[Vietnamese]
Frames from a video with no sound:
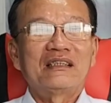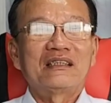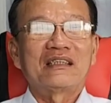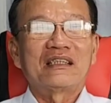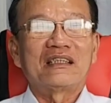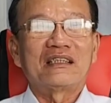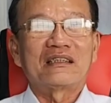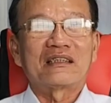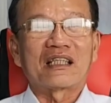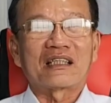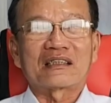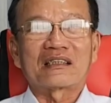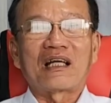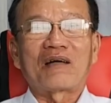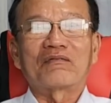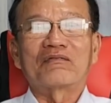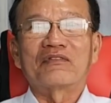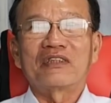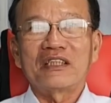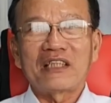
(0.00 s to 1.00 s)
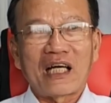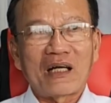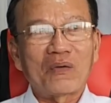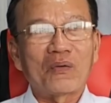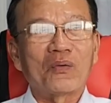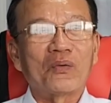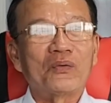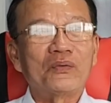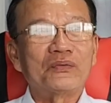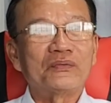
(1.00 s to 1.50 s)
thì thực lòng với
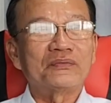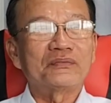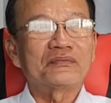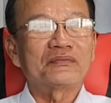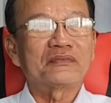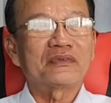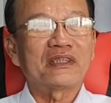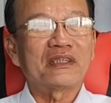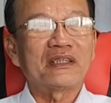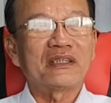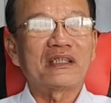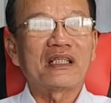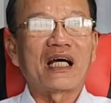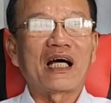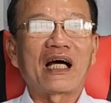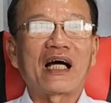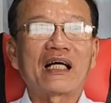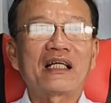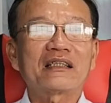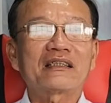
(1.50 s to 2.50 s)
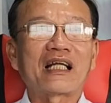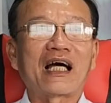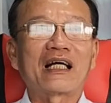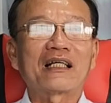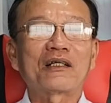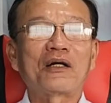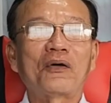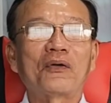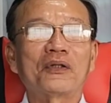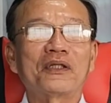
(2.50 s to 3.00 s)
nhau thì đã
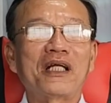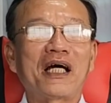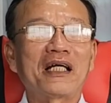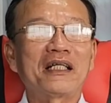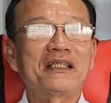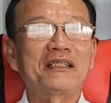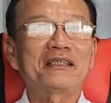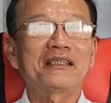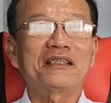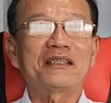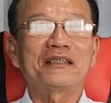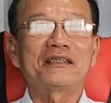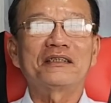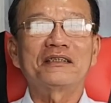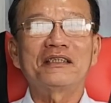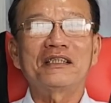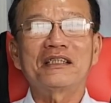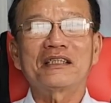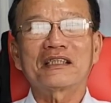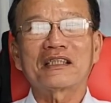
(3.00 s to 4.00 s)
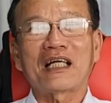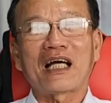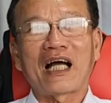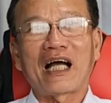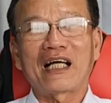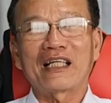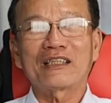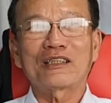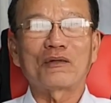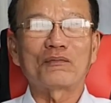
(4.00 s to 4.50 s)
đã ngồi đây thì đương nhiên là
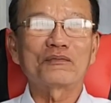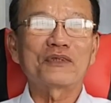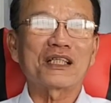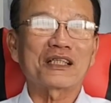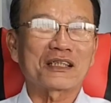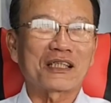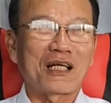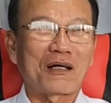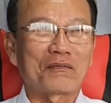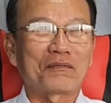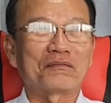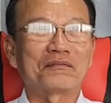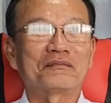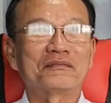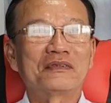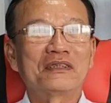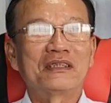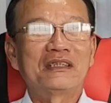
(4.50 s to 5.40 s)
ai cũng thực lòng yeah.